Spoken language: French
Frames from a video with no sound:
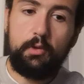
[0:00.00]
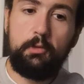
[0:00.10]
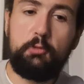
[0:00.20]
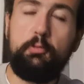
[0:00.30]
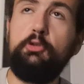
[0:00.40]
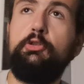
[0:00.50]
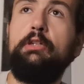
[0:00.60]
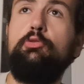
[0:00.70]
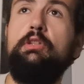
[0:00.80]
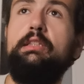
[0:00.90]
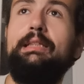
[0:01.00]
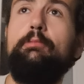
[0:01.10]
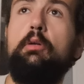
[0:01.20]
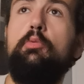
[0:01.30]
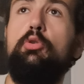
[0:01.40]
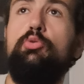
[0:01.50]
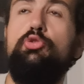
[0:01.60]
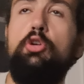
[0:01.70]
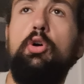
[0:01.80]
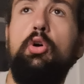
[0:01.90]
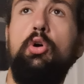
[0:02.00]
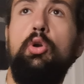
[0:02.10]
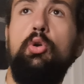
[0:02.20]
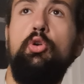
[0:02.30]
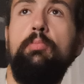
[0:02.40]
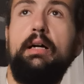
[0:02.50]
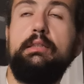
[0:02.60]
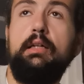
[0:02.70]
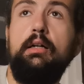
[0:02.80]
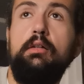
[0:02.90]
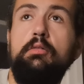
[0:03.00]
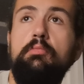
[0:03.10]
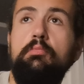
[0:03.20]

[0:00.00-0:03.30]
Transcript: Mais je pense qu'il n'y a que des équipes comme euh, du genre euh, le Barça,